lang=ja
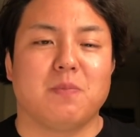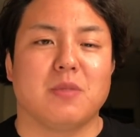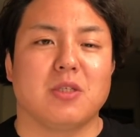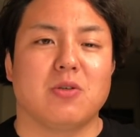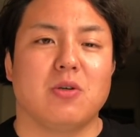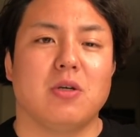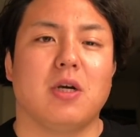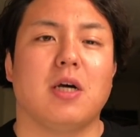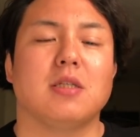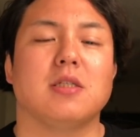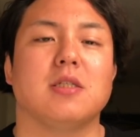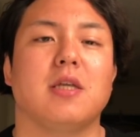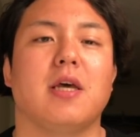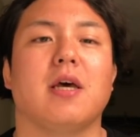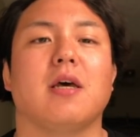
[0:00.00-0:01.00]
い。そういう感
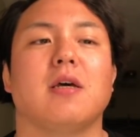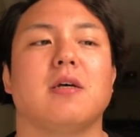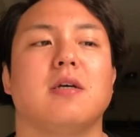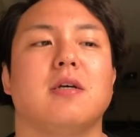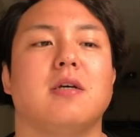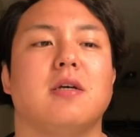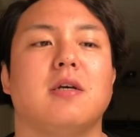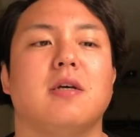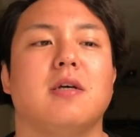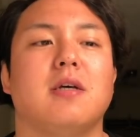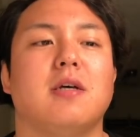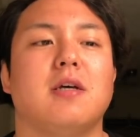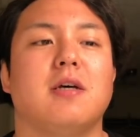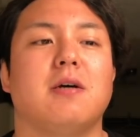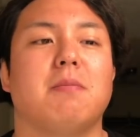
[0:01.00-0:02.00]
じで、
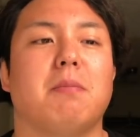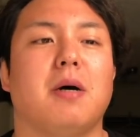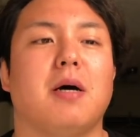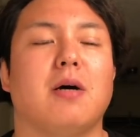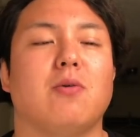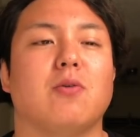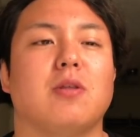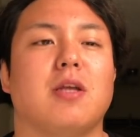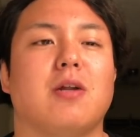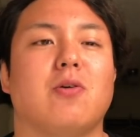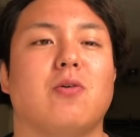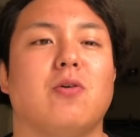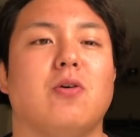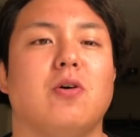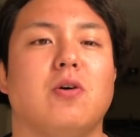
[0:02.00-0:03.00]
女の
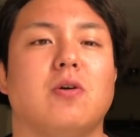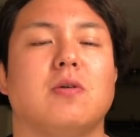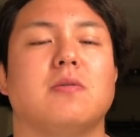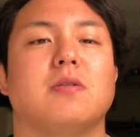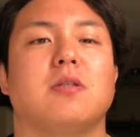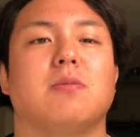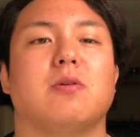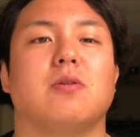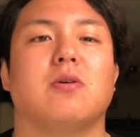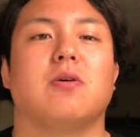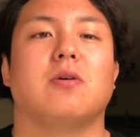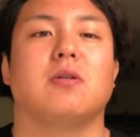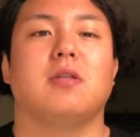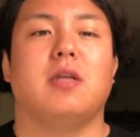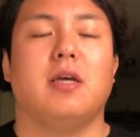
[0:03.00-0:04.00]
子を自分
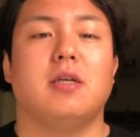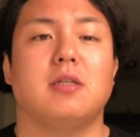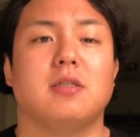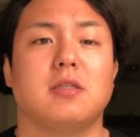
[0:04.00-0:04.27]
のね、